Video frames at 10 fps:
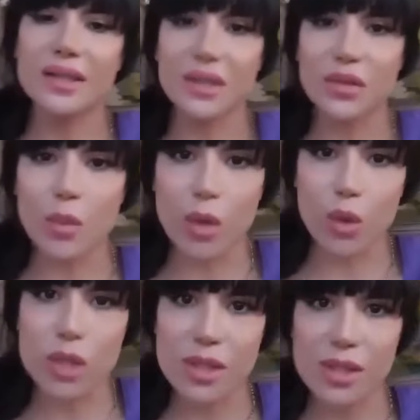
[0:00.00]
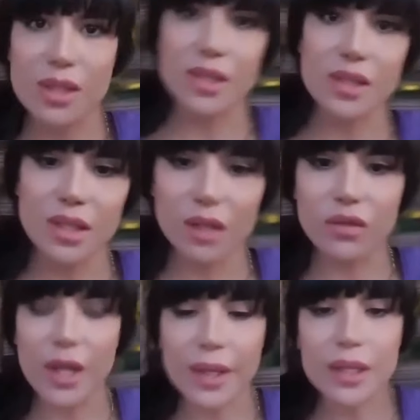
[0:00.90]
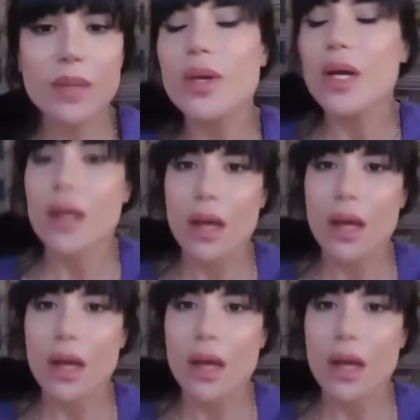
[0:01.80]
этот вопрос э, стихотворением.